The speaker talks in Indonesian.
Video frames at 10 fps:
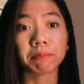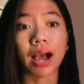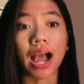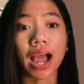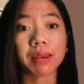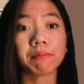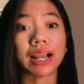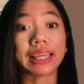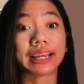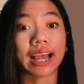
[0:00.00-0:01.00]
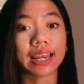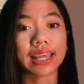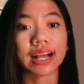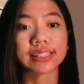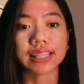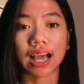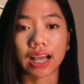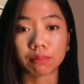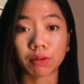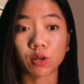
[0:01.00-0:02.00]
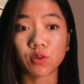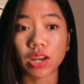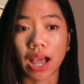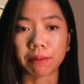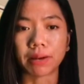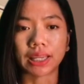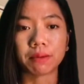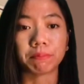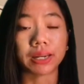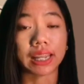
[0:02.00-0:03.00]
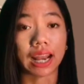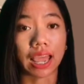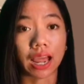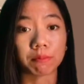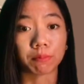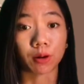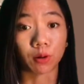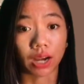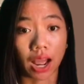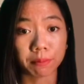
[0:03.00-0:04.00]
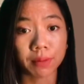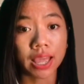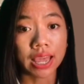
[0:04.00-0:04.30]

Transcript: bahan balikan yang sangat berguna bagi penilaian program